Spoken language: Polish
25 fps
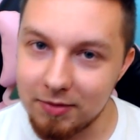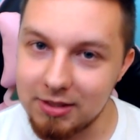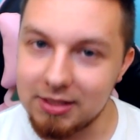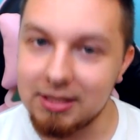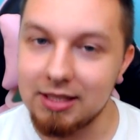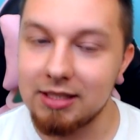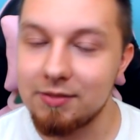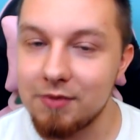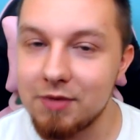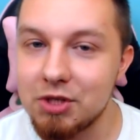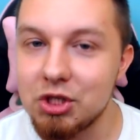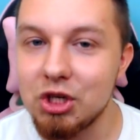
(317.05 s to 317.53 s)

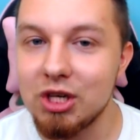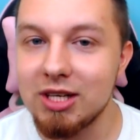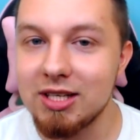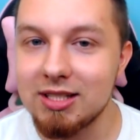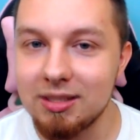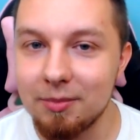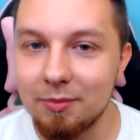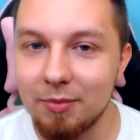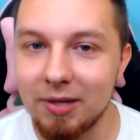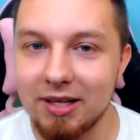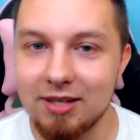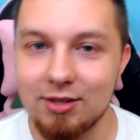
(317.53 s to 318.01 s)
zazwyczaj
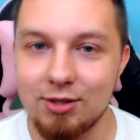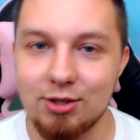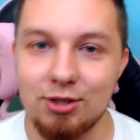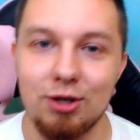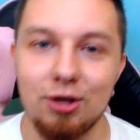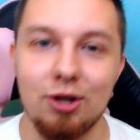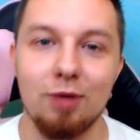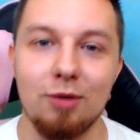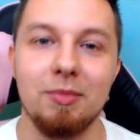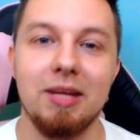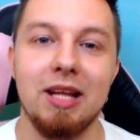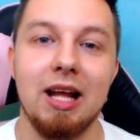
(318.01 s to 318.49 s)
jestem bardzo
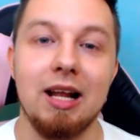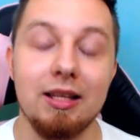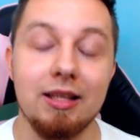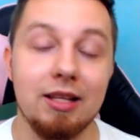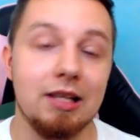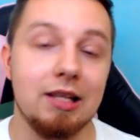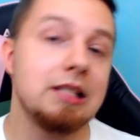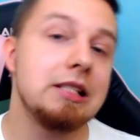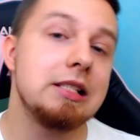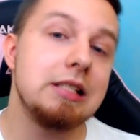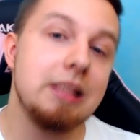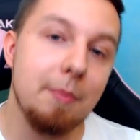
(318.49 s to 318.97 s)
skromny, ale
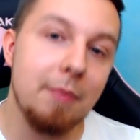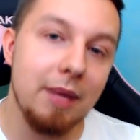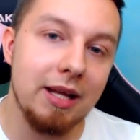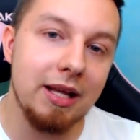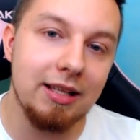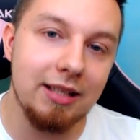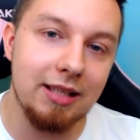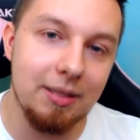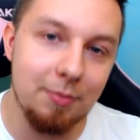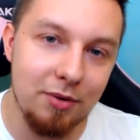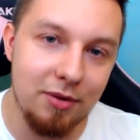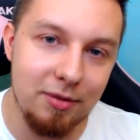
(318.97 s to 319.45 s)
teraz nie
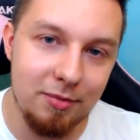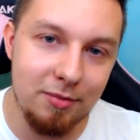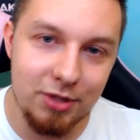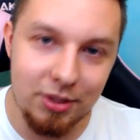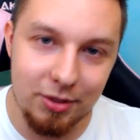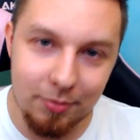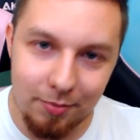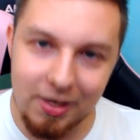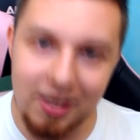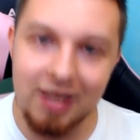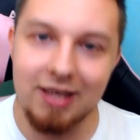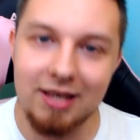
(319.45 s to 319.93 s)
będę, powiem,
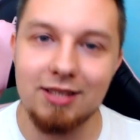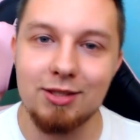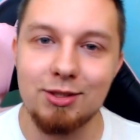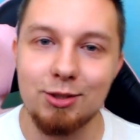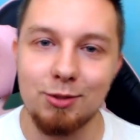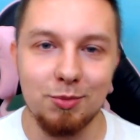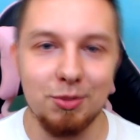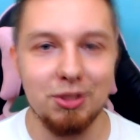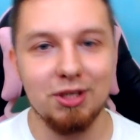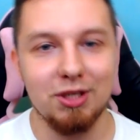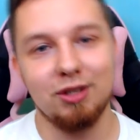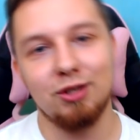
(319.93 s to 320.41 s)
że
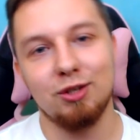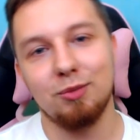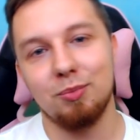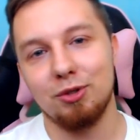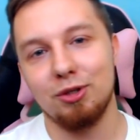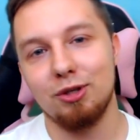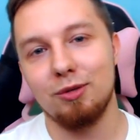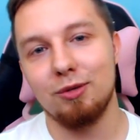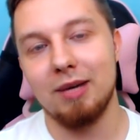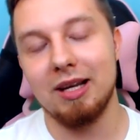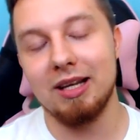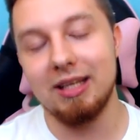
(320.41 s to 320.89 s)
bardzo mi się to
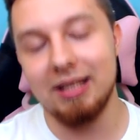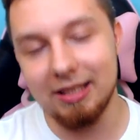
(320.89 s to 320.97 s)
podoba.